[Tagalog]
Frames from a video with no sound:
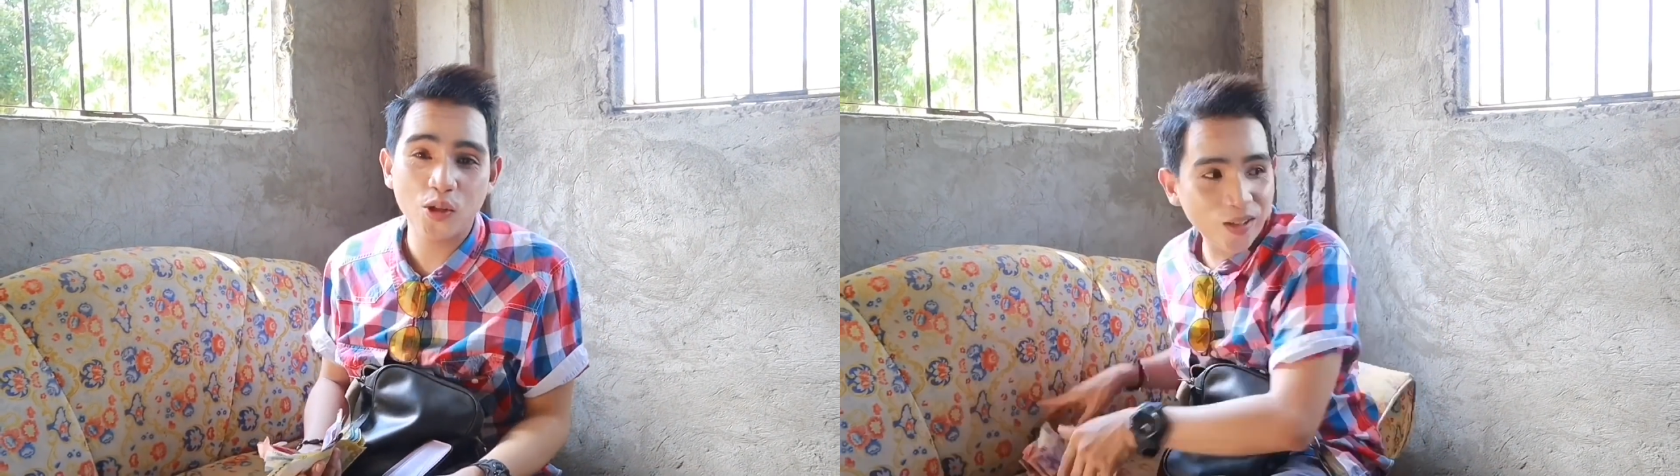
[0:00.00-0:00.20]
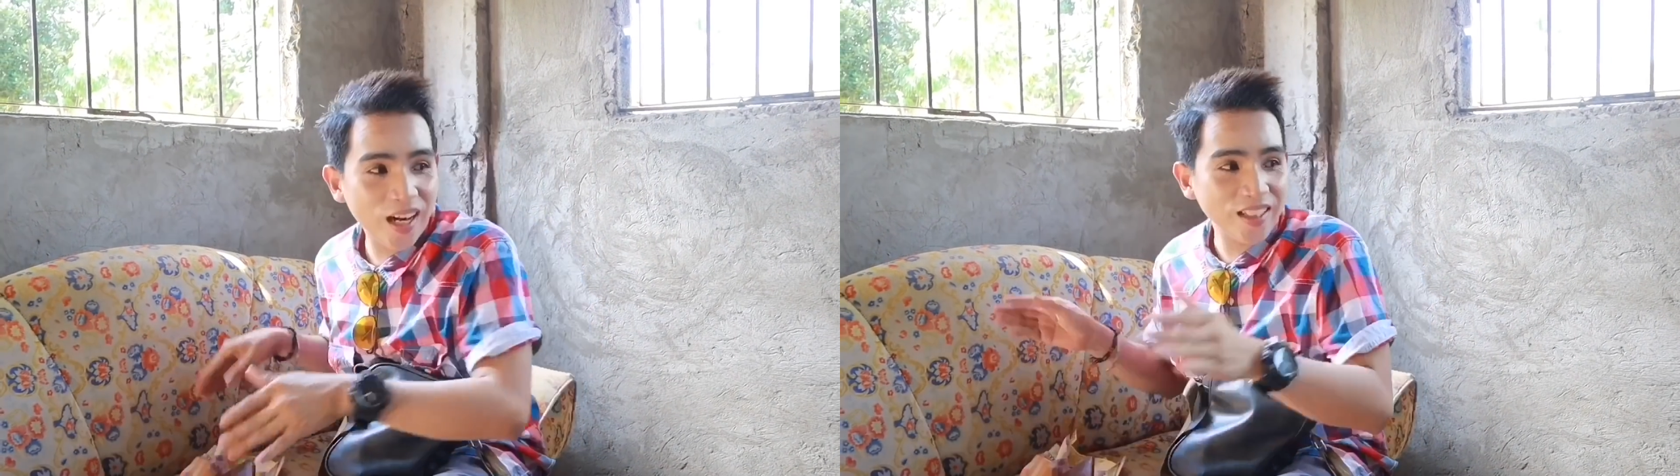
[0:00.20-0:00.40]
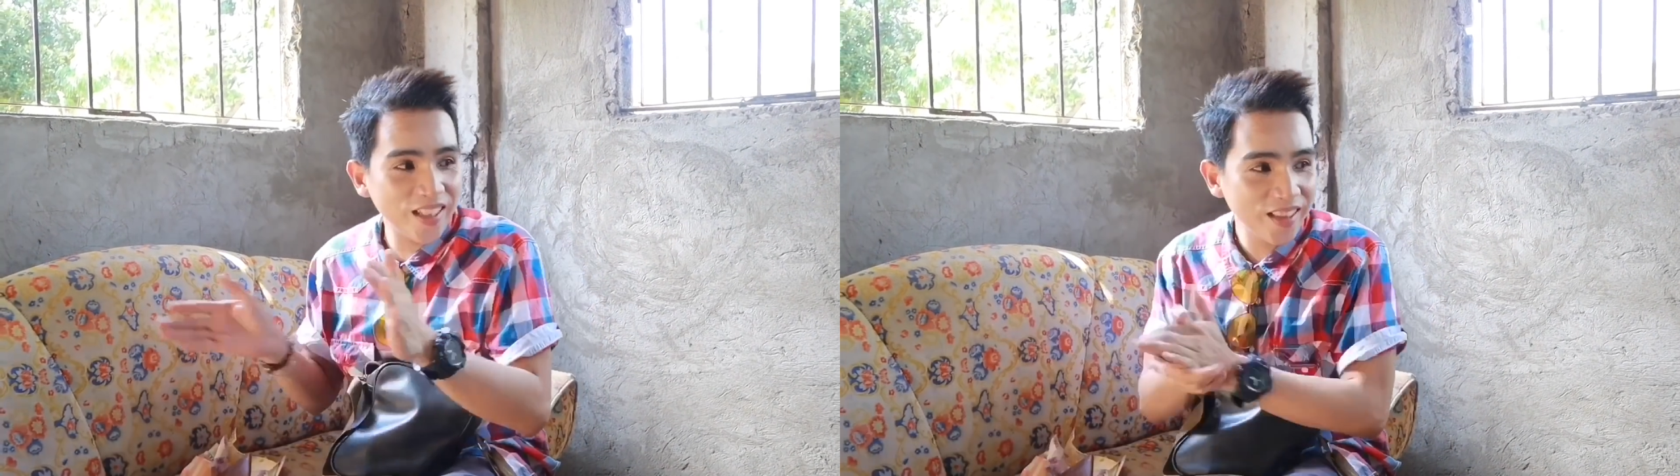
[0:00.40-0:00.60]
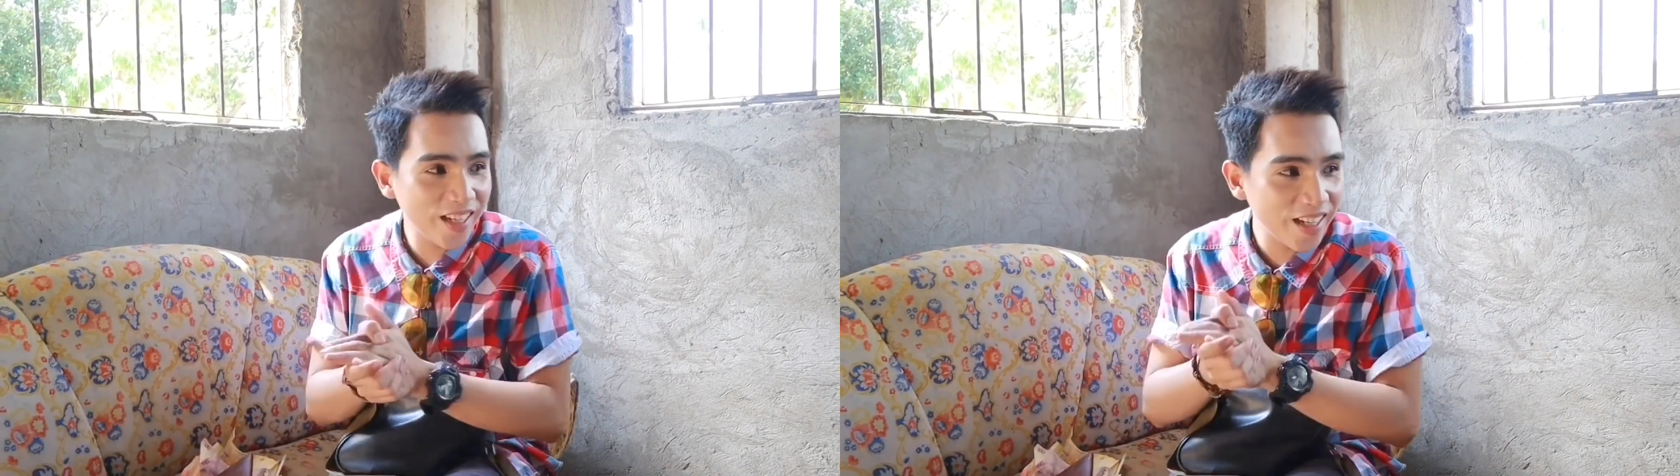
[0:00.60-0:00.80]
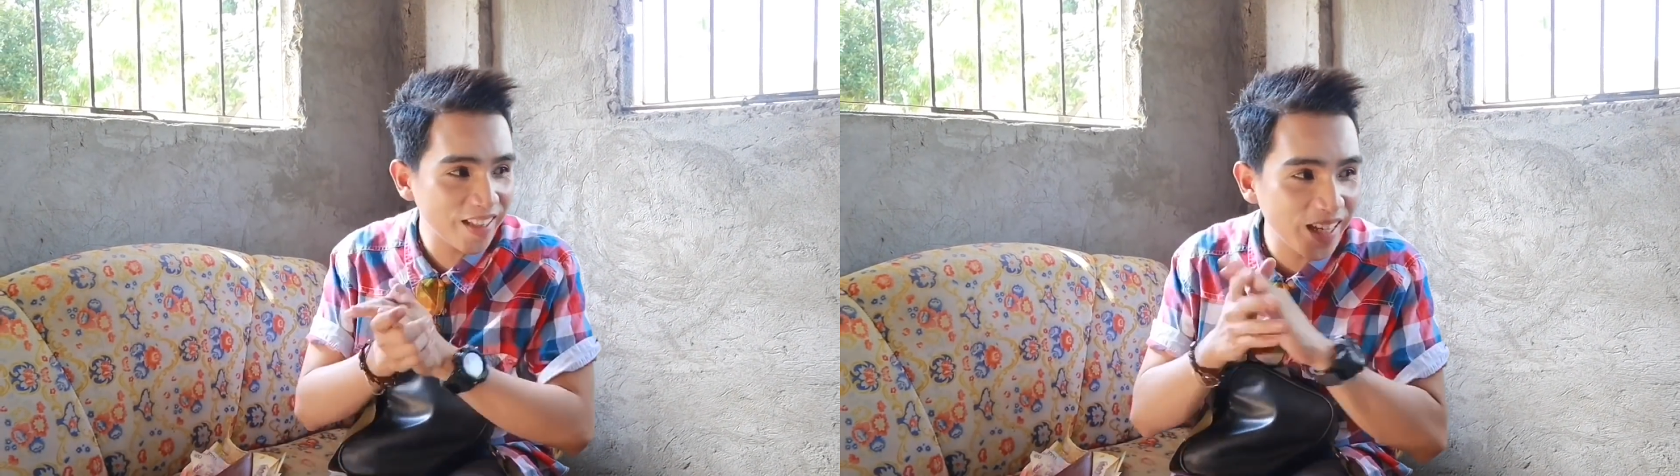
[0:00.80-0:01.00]
Unang agenda
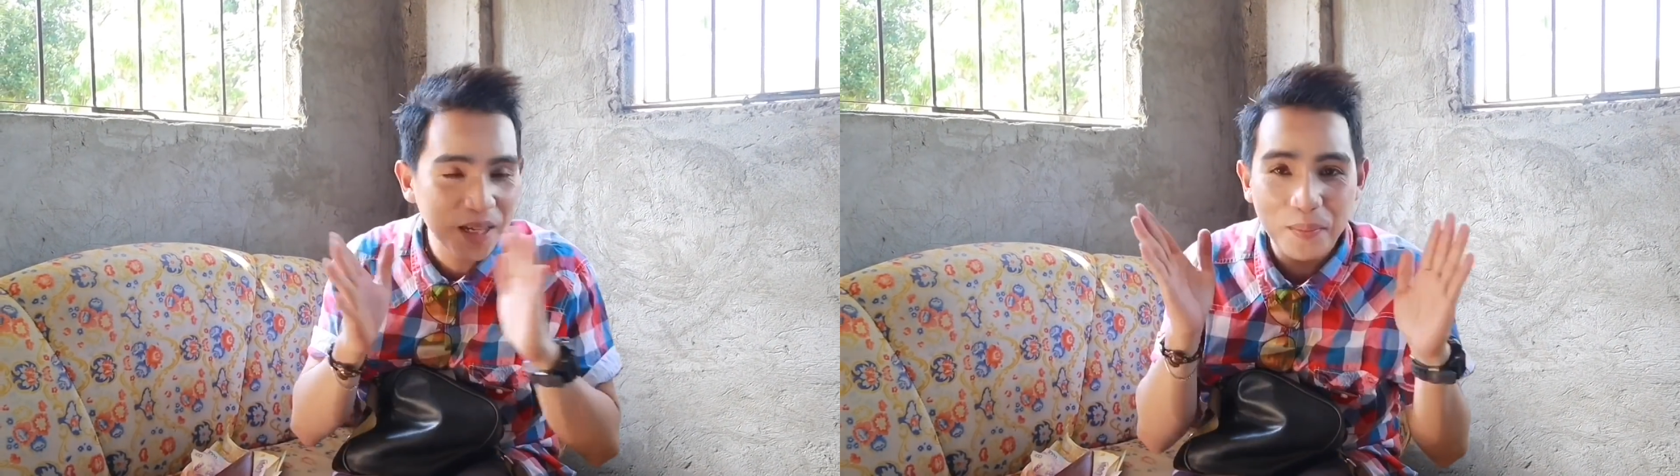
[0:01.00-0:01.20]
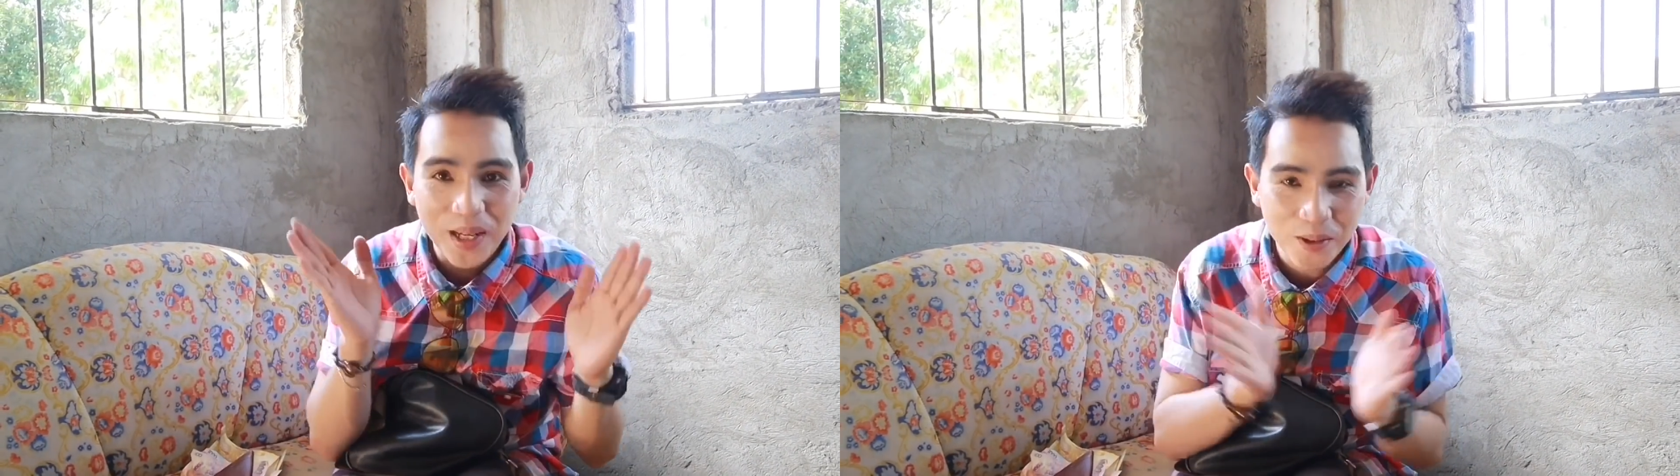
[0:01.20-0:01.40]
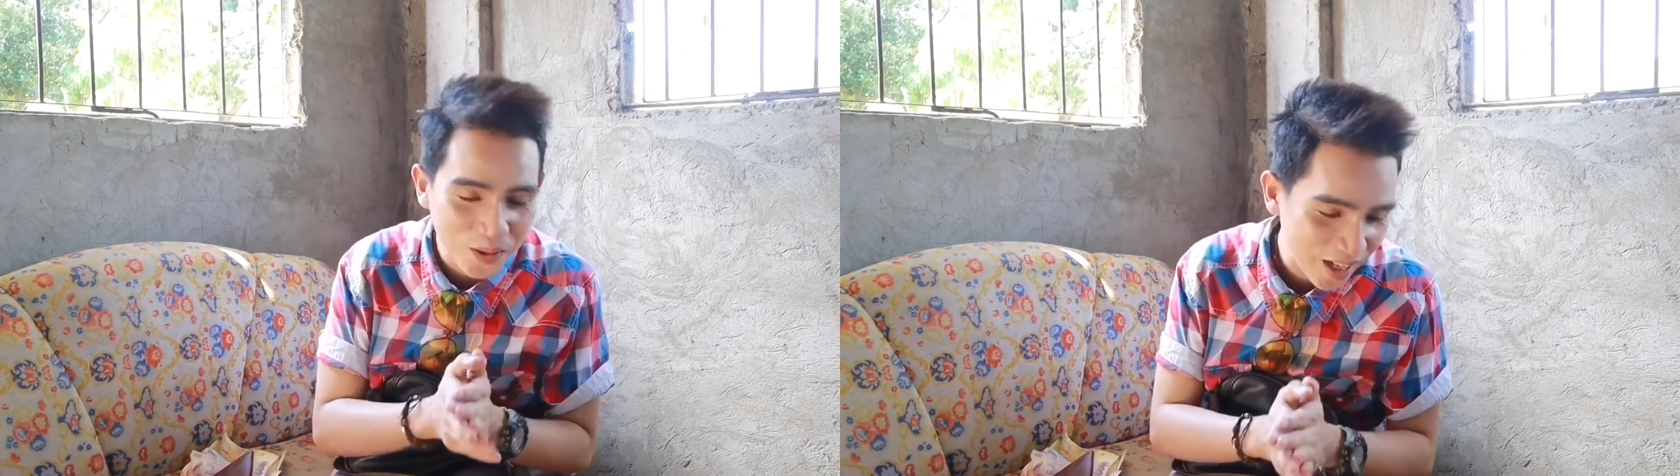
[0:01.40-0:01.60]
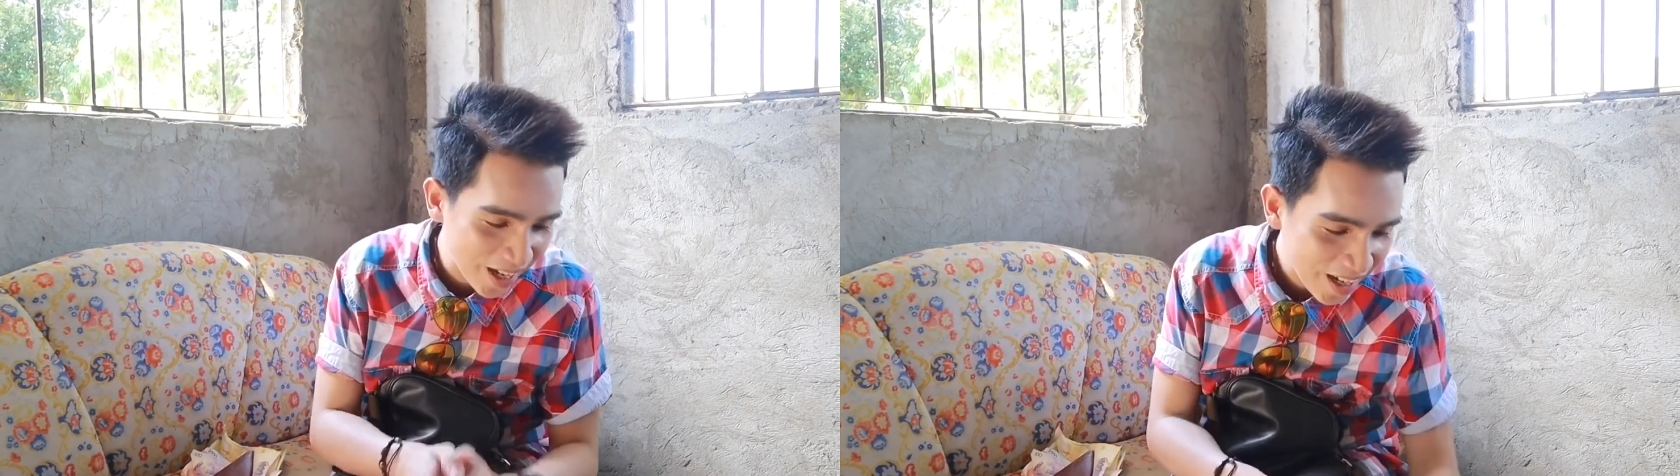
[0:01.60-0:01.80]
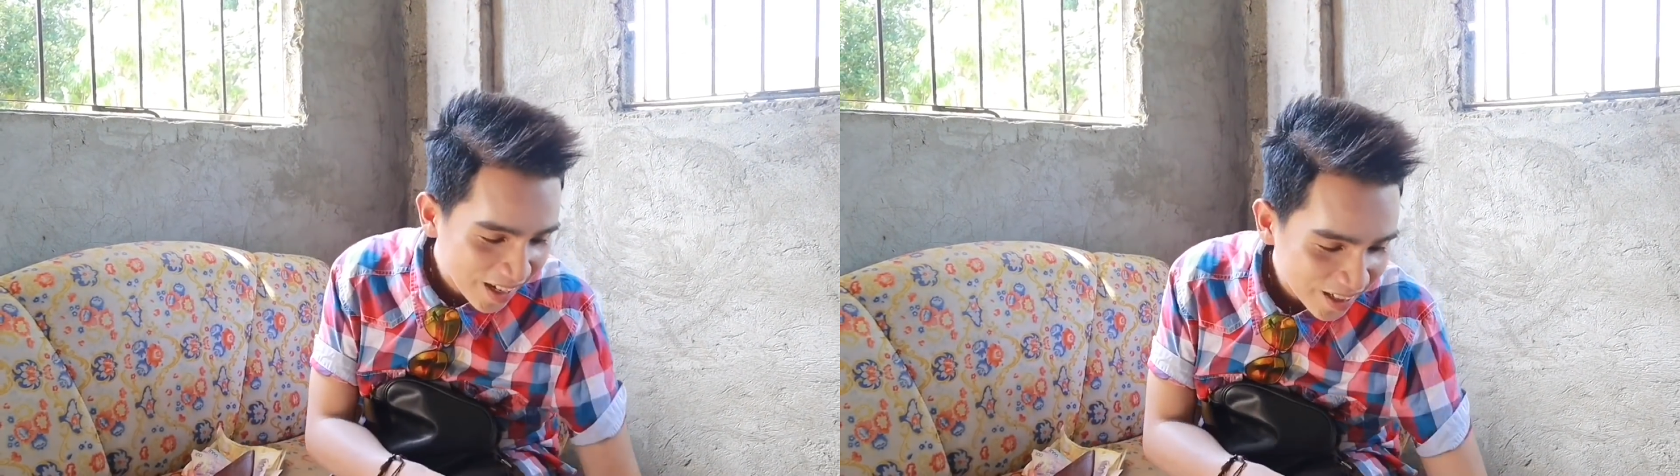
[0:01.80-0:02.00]
natin ay nabili ko
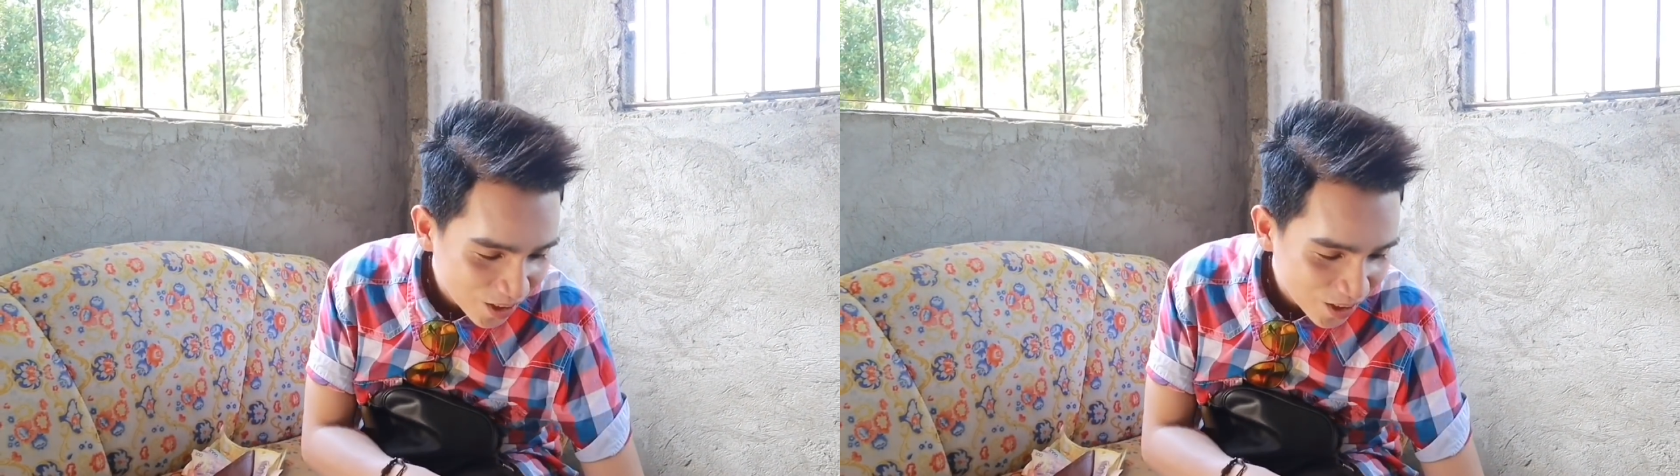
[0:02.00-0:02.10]
na.